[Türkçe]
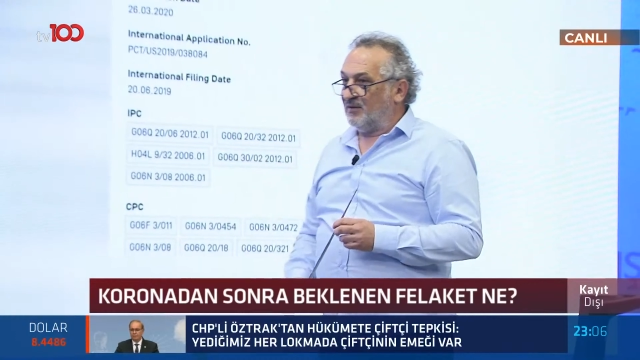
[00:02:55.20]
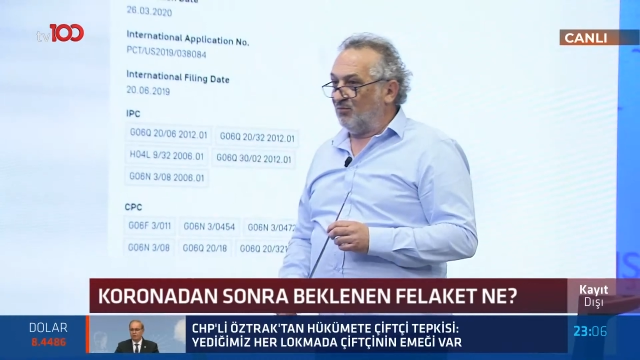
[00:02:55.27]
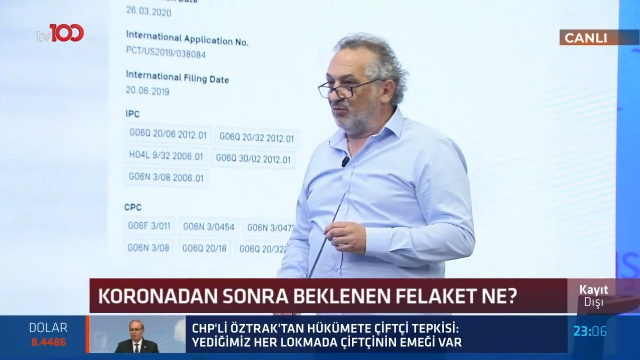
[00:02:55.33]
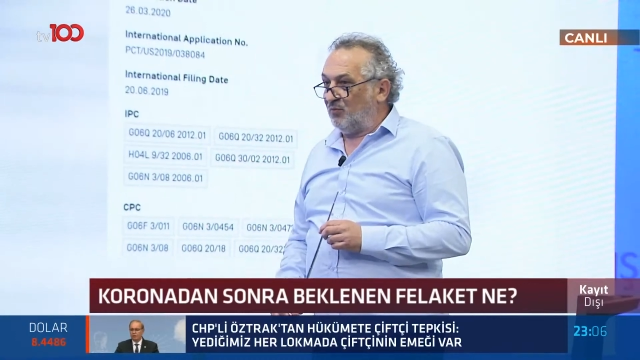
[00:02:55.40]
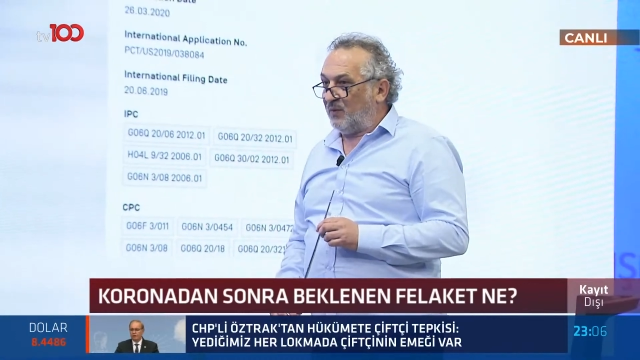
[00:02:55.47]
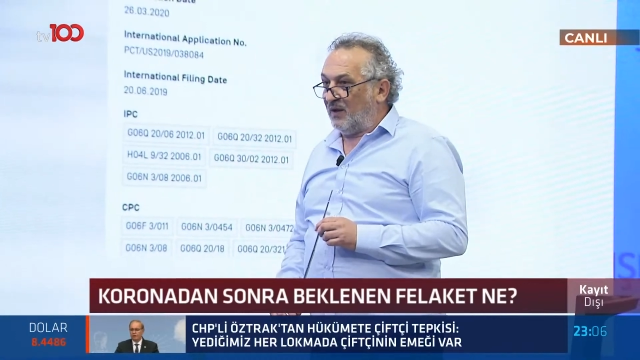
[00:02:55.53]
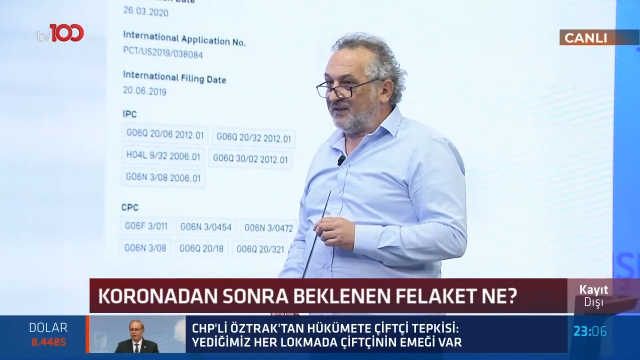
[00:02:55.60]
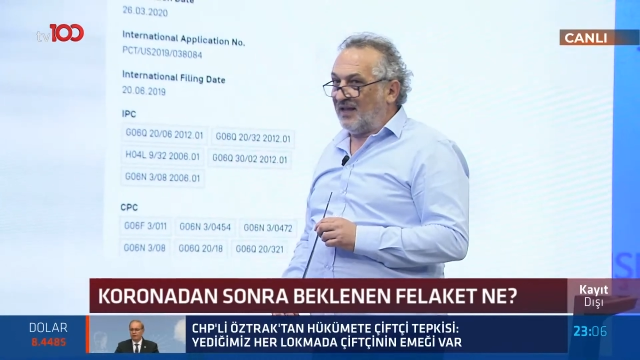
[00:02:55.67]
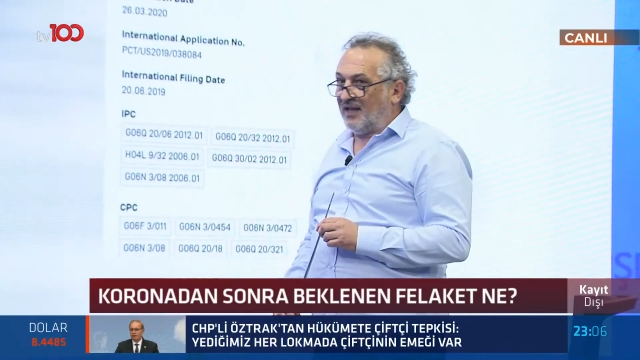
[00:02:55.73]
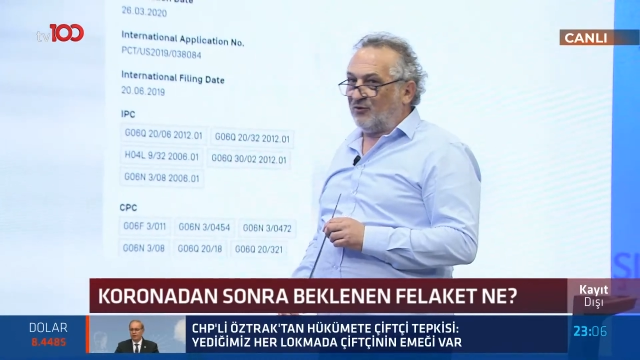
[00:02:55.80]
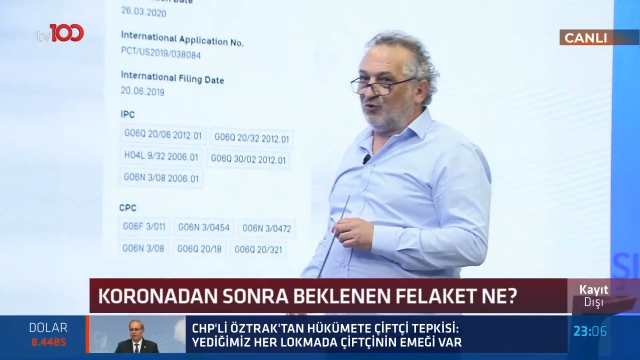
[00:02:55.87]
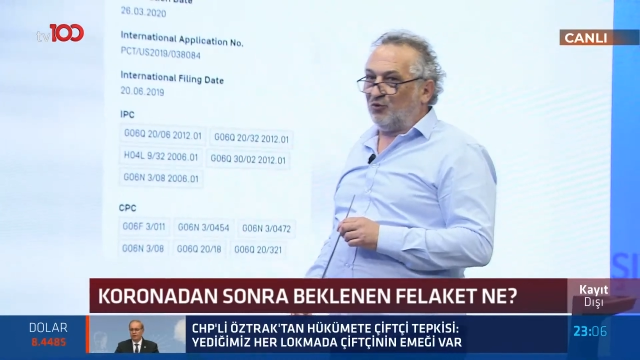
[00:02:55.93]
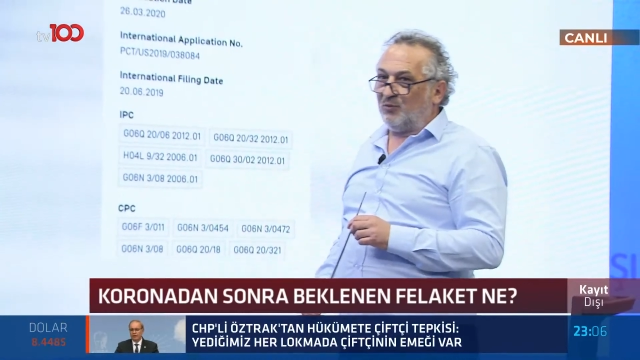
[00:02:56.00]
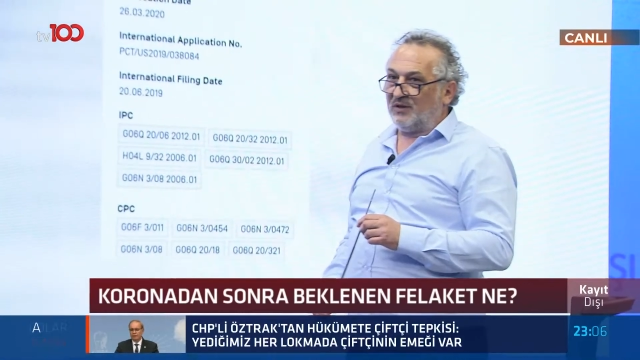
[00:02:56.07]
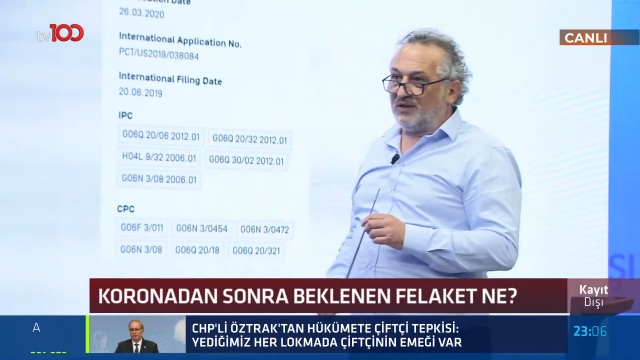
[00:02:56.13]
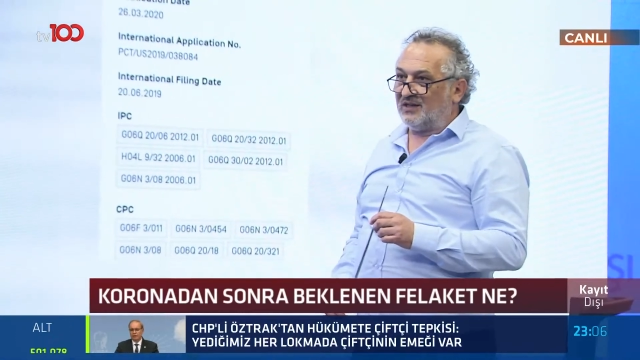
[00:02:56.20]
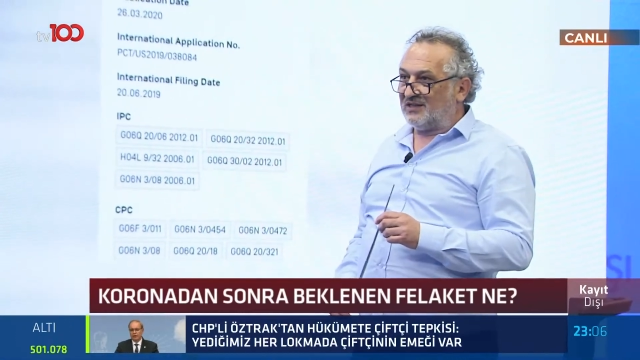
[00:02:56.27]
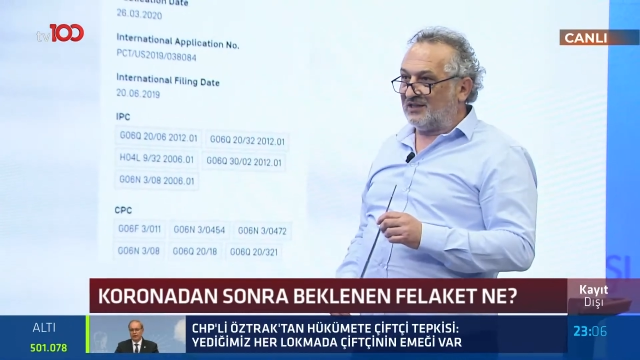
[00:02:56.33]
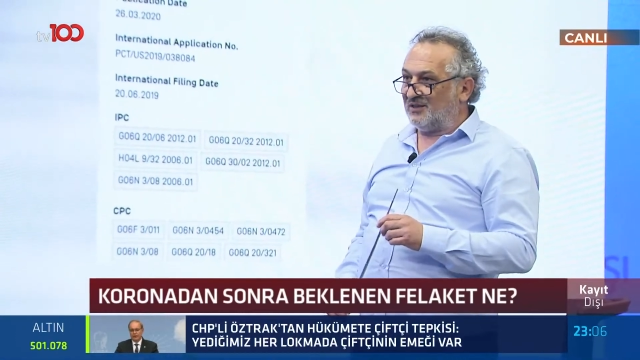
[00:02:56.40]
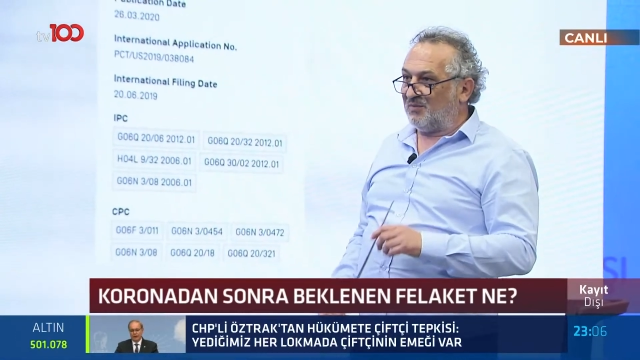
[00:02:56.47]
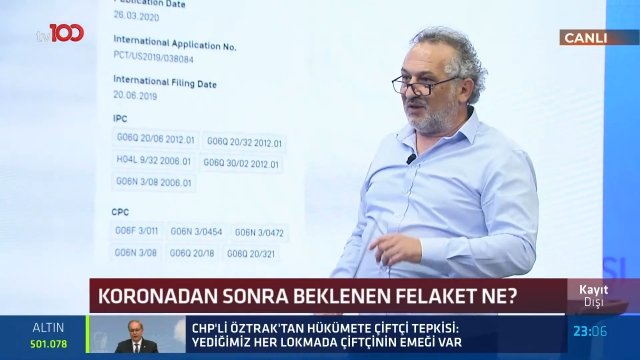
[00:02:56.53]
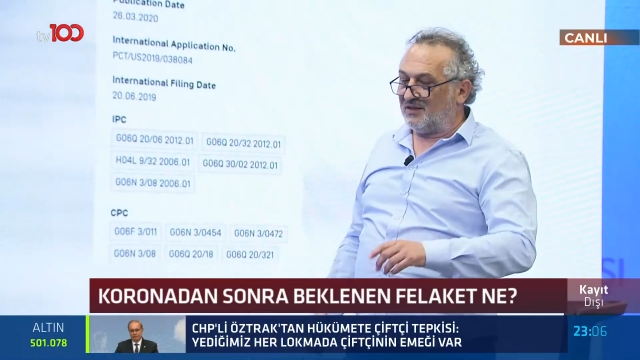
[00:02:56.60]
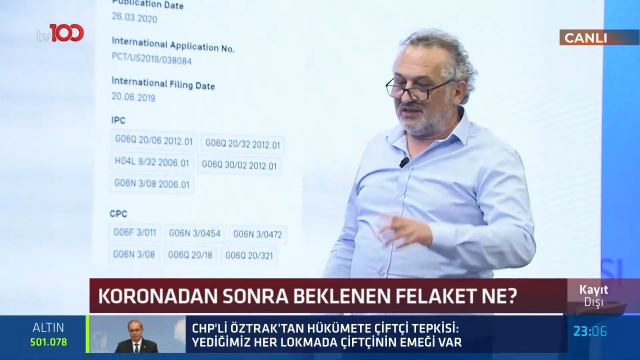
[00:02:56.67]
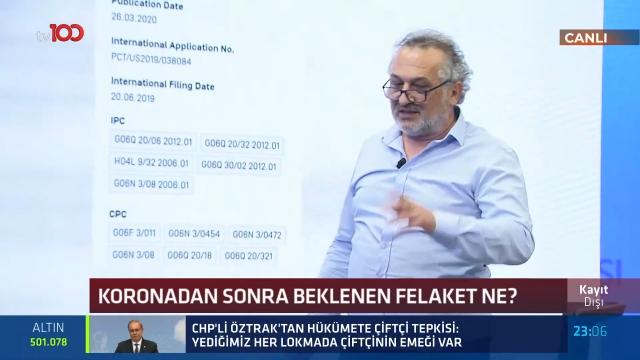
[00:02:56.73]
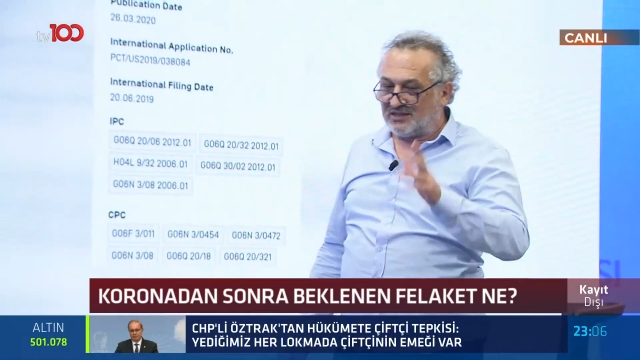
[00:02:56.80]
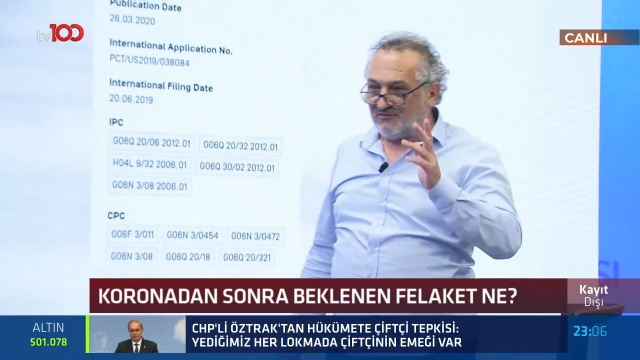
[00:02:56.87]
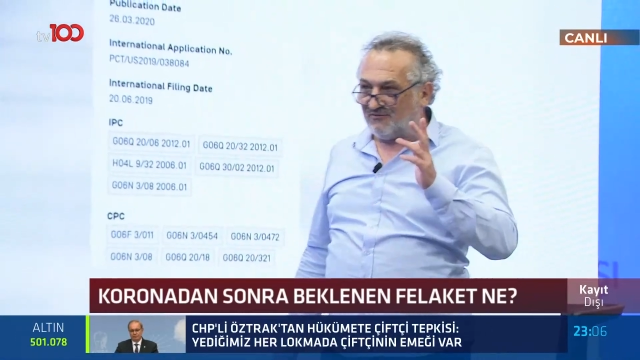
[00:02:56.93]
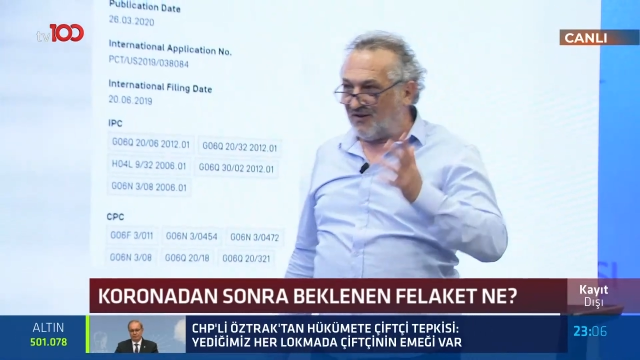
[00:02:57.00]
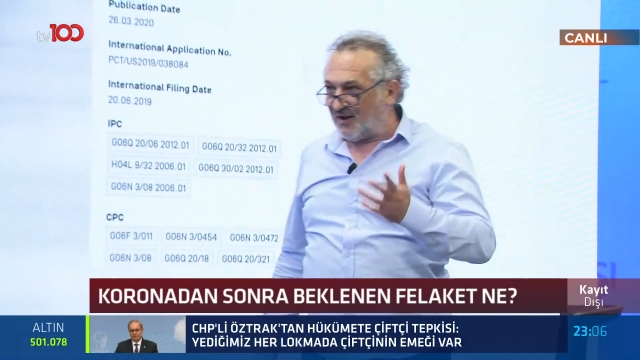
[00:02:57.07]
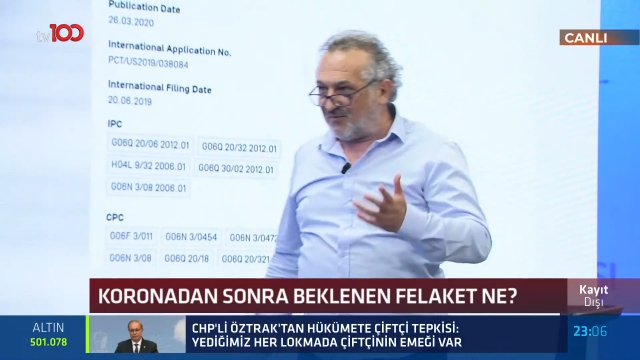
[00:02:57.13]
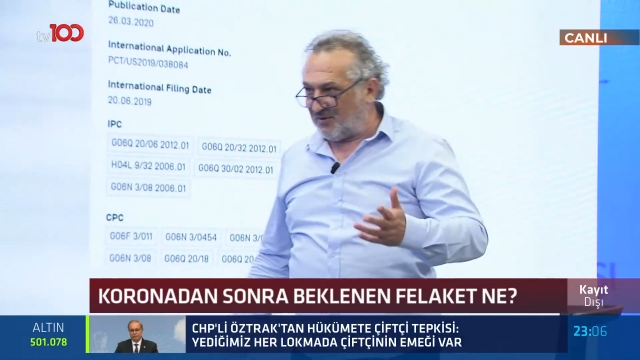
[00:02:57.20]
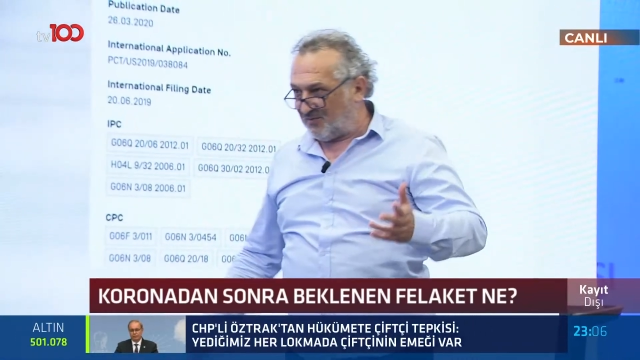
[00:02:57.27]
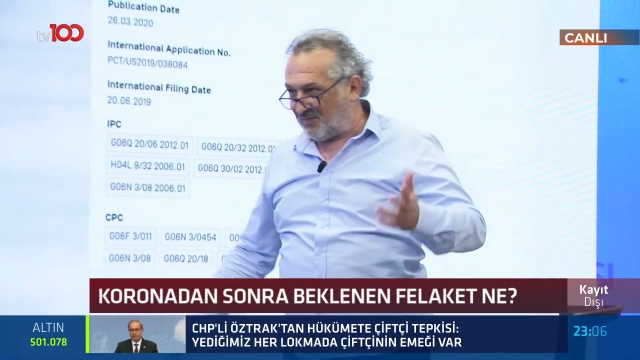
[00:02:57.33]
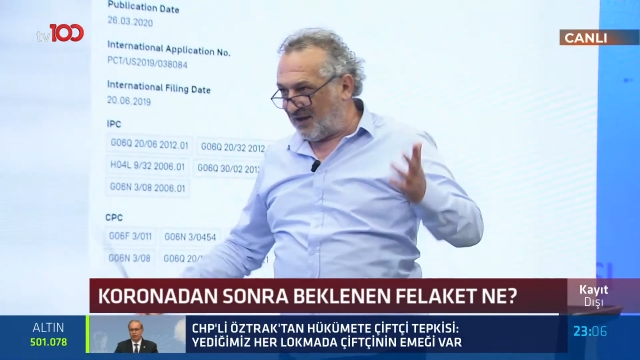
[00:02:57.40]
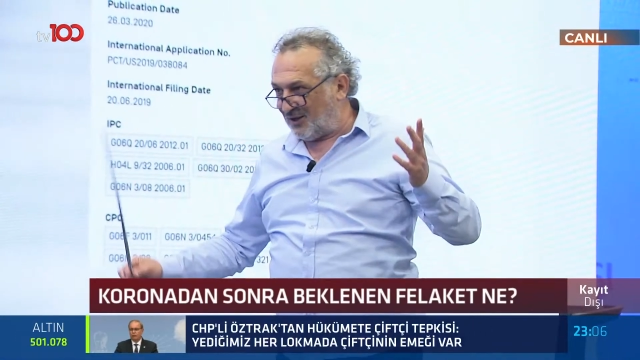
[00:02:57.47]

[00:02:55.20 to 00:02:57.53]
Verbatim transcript: bu patent numarasını ben isim vermeyeyim